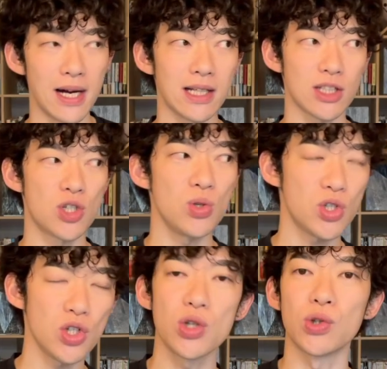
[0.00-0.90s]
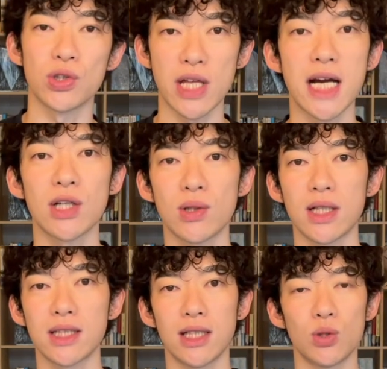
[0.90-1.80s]
あとは集中力の低下と
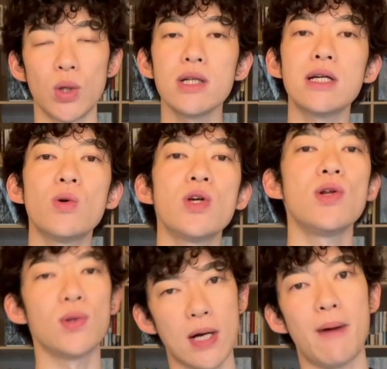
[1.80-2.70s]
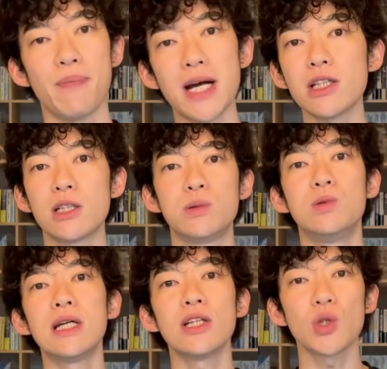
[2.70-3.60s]
かってのはどれぐらい起きるのか、あとは
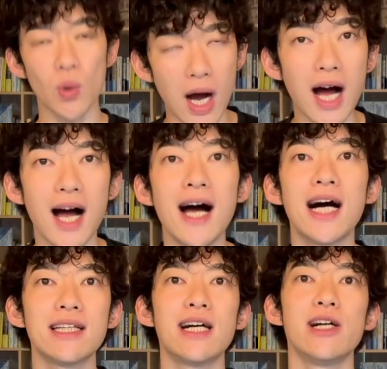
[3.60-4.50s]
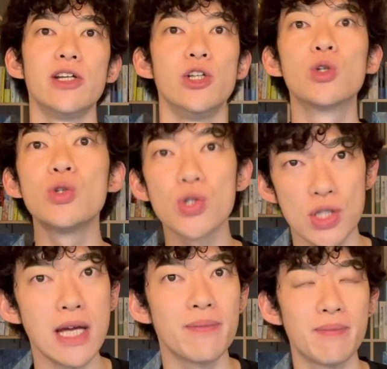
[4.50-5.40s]
不安とか、あとは抑うつね、